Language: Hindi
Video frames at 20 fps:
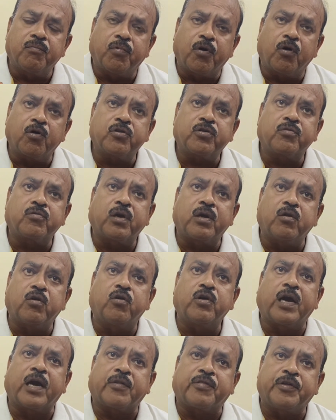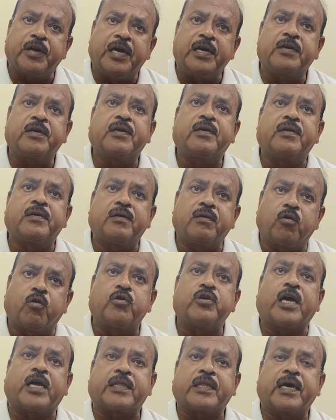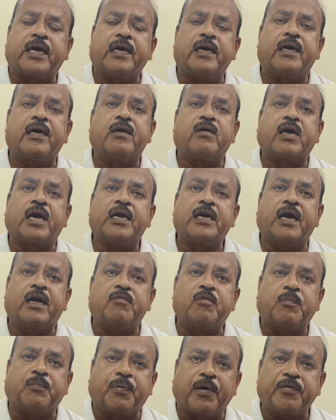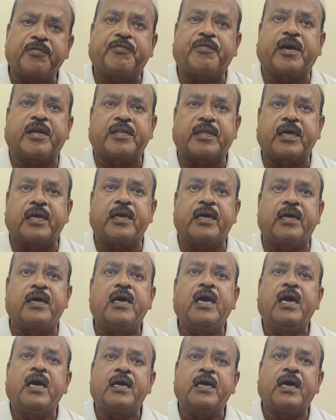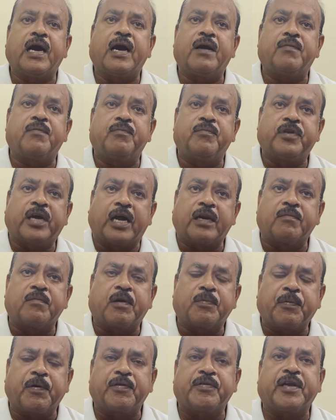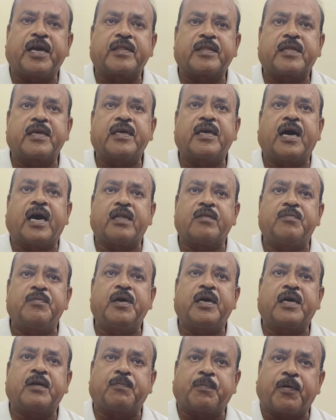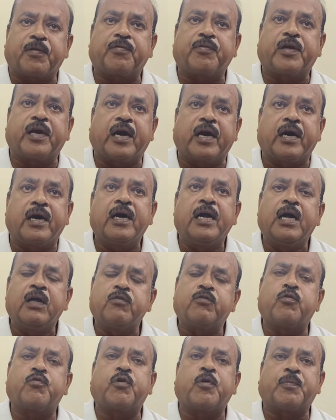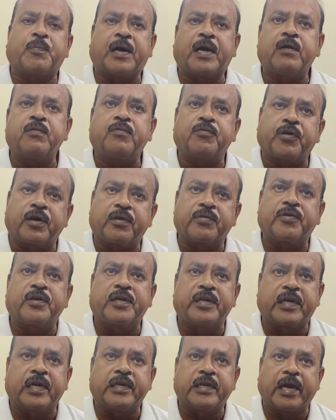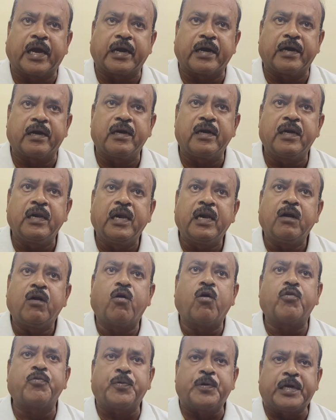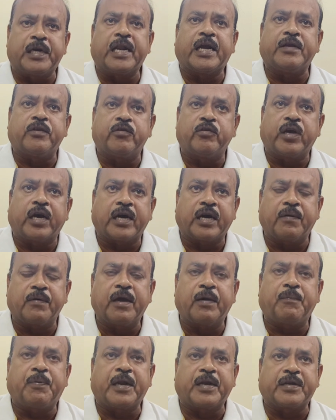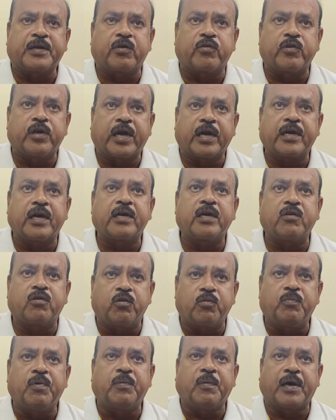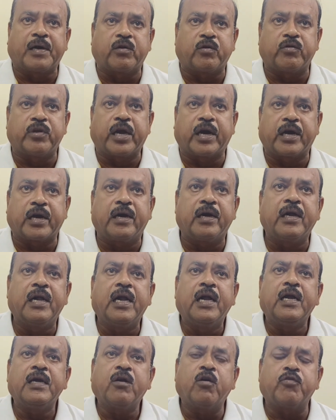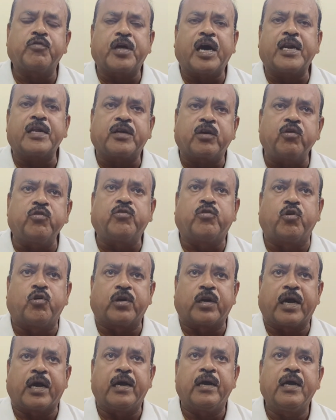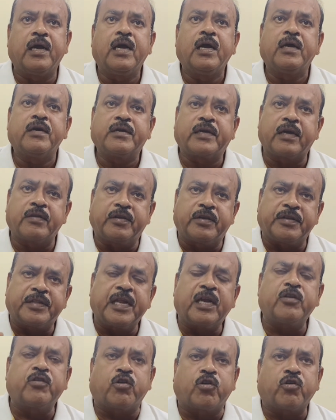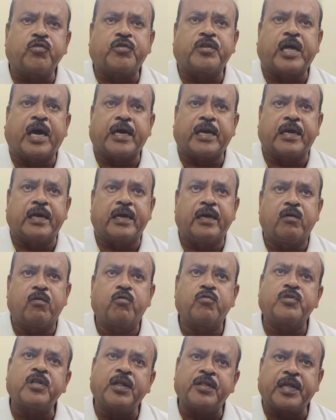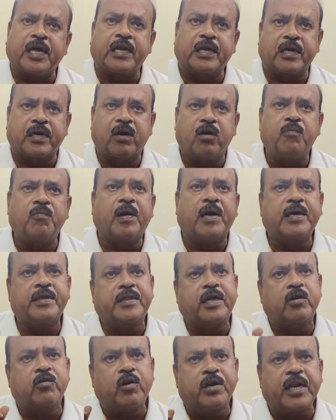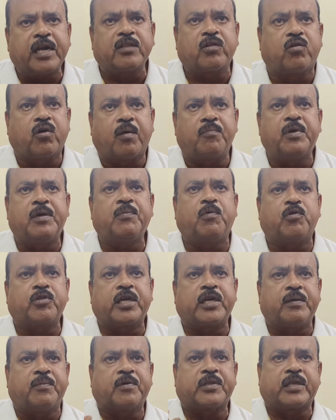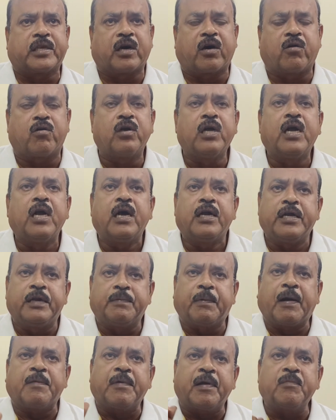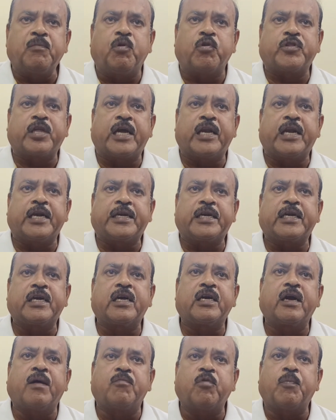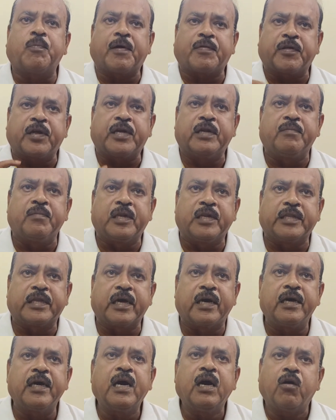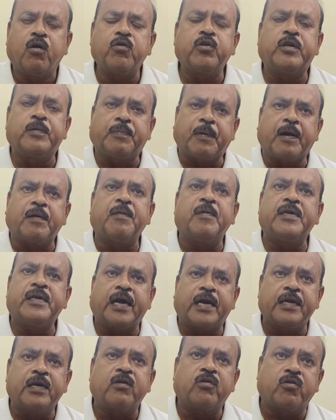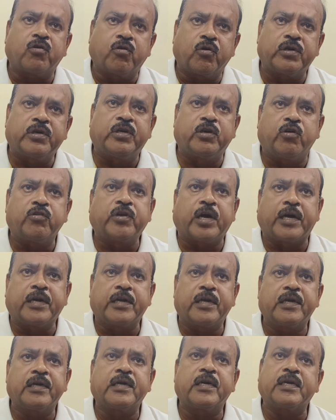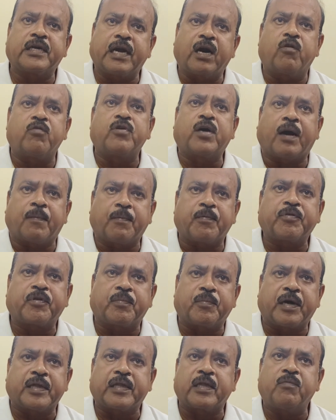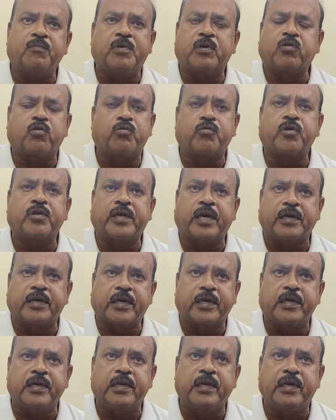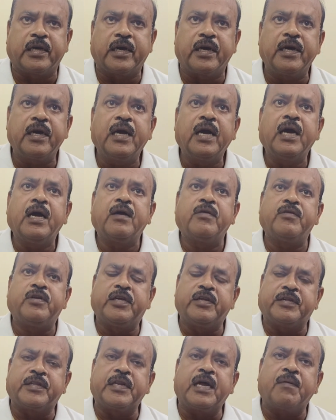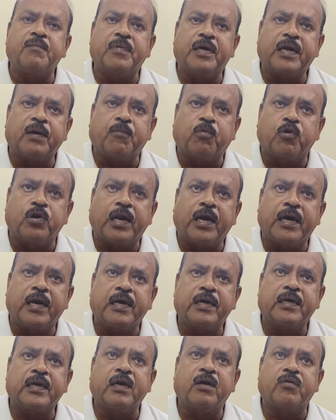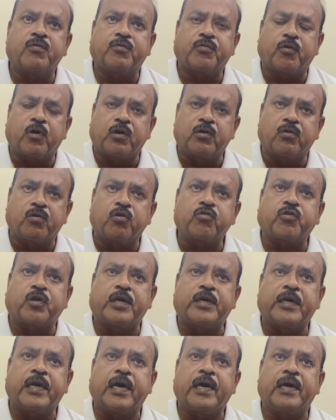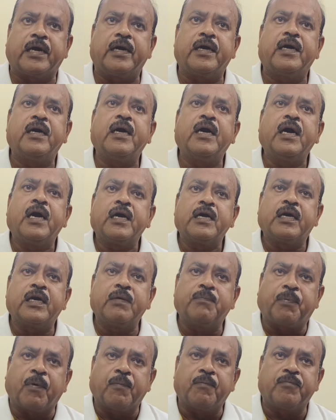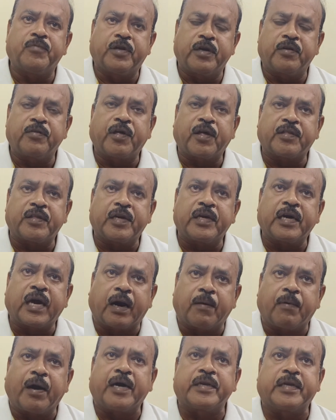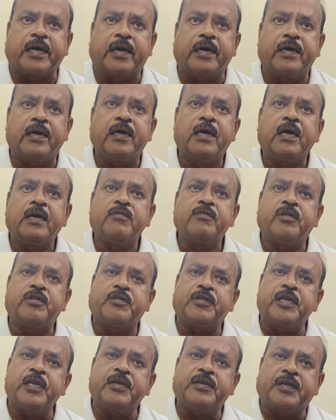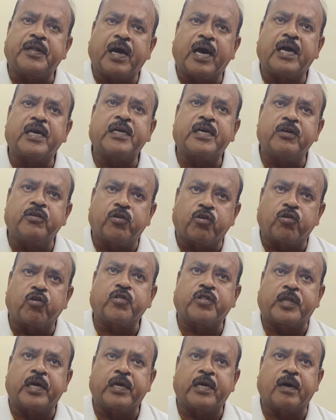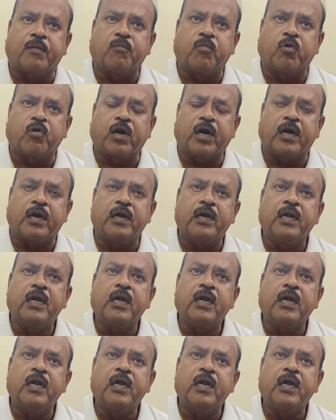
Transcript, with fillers: बहुत लोग एक्सीडेंट हो जाता है कई आदमी फंस जाते हैं गाय जानवर फंस जाते हैं आदमी अगर फंस गया तो उसका प्राण संगे संगे निकल जाएगा हॉस्पिटलाइज हो जाएगा या फ्रैक्चर हो जाएगा कि कोई बीमारी हो जाएगा तो तार क्यों झूल रहा है कि जितना जरूरत तार है उतना तार लगाओ बाकी तार को हटा दो हम नहीं बोलते कि मत लगाओ डिपार्टमेंट बोलता है इलेक्ट्रिक कि हमको पैसा नहीं मिलता और डिपार्टमेंट जाने और वो ये जाने कि क्या उनका आपस का बात है मेरे को उसका जानकारी नहीं है जितना मेरा बोलना है कि अनुरोध करना है कि जनसाधारण का आवाज़ है जितनी तार की जरूरत है खम्भों का